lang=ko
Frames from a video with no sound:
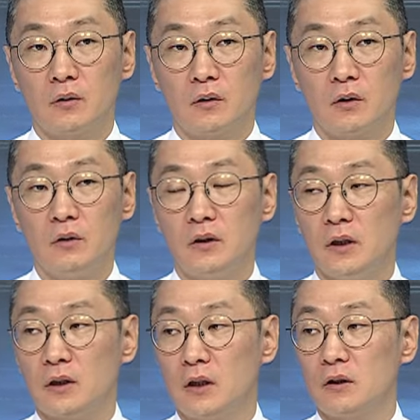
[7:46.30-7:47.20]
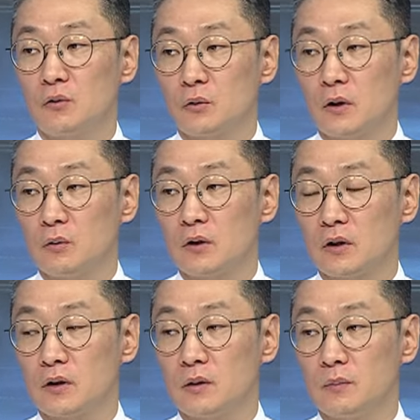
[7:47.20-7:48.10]
현대차, 기아차조차도
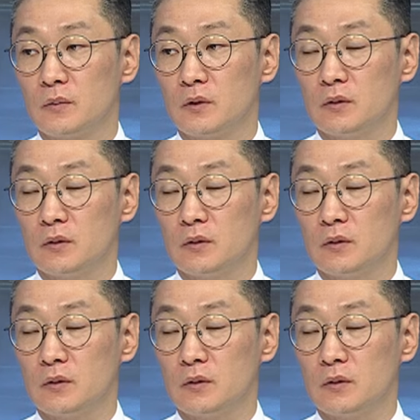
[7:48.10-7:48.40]
지금